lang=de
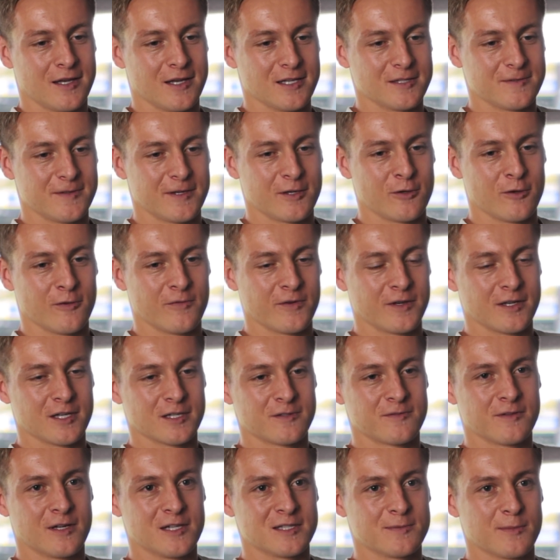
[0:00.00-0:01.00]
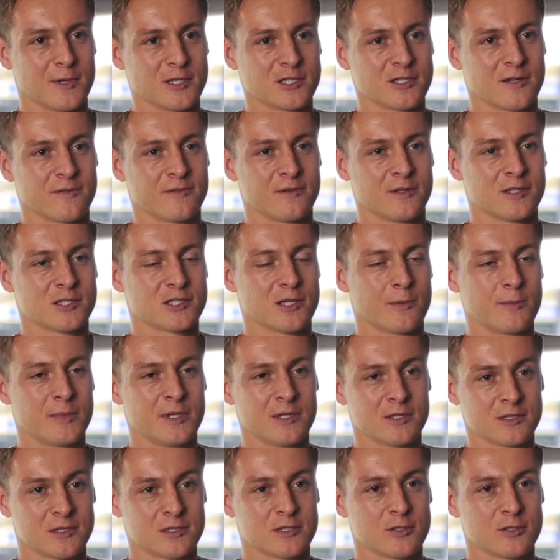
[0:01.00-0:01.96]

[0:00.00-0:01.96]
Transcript: Deswegen hoffe ich, dass wir als Mannschaft eine stabile